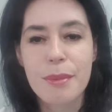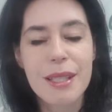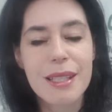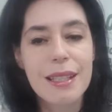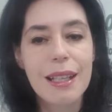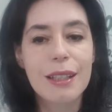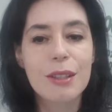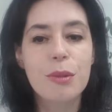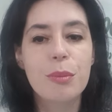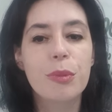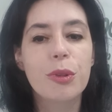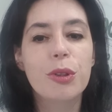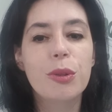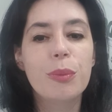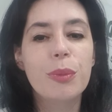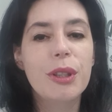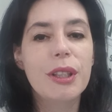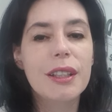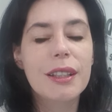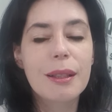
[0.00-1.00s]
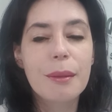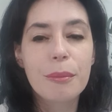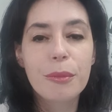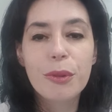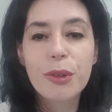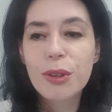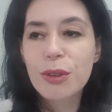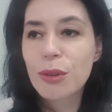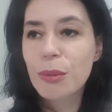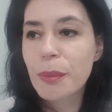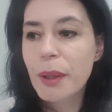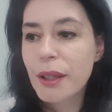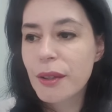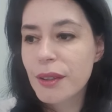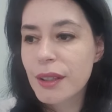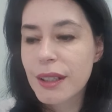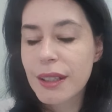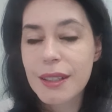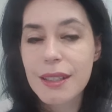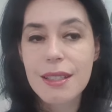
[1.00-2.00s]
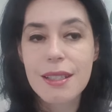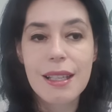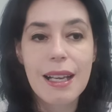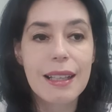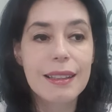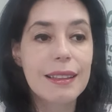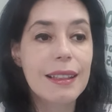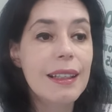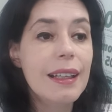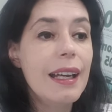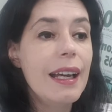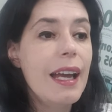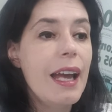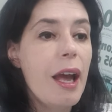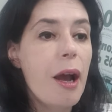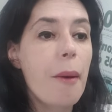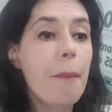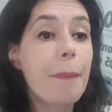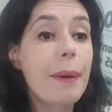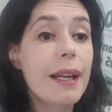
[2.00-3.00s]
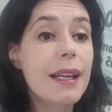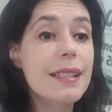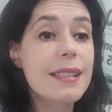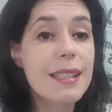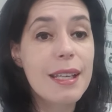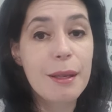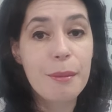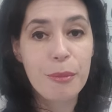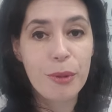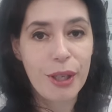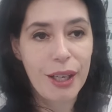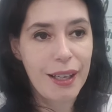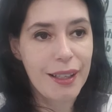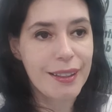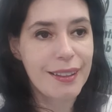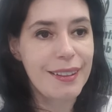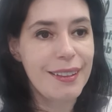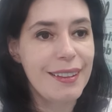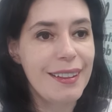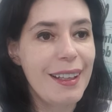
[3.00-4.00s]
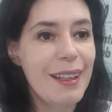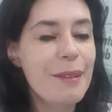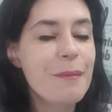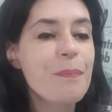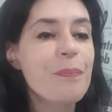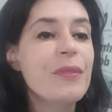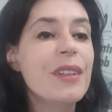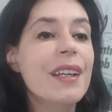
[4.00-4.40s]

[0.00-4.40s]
uma cidade muito bonita, muito bem organizada. É um prazer morar aqui, né?